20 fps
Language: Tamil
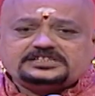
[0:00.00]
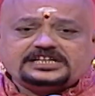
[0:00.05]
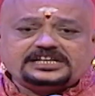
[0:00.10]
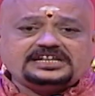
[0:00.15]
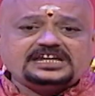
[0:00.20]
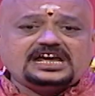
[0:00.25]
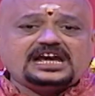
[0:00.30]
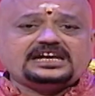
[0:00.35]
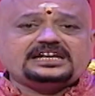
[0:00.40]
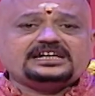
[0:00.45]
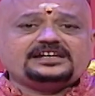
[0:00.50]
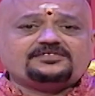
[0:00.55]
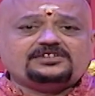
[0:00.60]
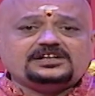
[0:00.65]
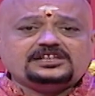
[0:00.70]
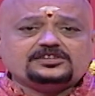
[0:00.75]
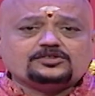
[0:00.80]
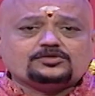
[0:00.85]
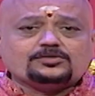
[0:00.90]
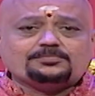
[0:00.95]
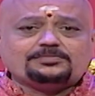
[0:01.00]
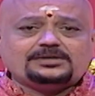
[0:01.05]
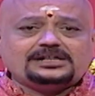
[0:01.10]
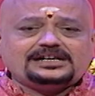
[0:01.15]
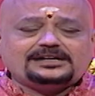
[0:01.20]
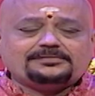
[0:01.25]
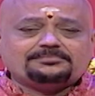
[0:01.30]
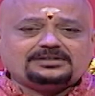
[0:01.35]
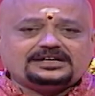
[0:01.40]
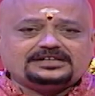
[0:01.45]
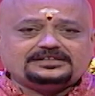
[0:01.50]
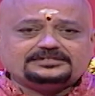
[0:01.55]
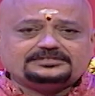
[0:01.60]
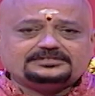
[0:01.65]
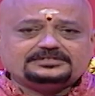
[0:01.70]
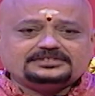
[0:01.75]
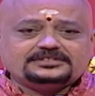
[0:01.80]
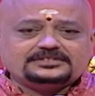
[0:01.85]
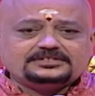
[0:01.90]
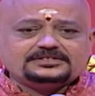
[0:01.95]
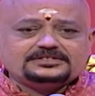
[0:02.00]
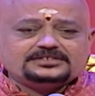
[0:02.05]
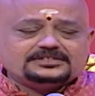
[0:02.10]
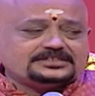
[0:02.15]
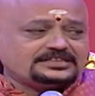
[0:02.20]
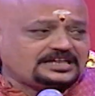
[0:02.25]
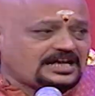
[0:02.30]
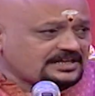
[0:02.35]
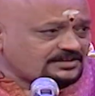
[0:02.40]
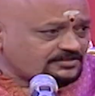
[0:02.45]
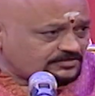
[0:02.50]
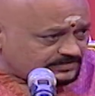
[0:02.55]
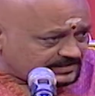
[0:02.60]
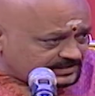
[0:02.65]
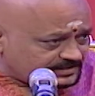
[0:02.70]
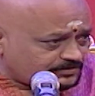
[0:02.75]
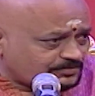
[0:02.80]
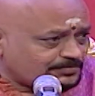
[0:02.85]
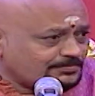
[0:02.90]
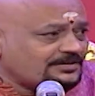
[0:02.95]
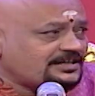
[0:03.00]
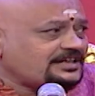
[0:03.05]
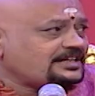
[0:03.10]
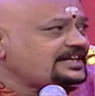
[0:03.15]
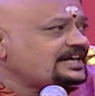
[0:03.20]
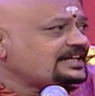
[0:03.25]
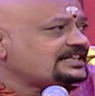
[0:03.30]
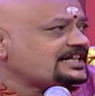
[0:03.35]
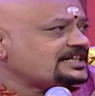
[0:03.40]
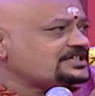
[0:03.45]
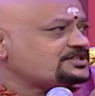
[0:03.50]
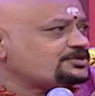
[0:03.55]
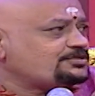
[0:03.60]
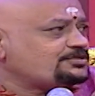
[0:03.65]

சரியாக என்னை விழுந்து கும்பிடலம்பார் நாங்கள் விழுந்து கும்பிட்றதே அந்த அஞ்சு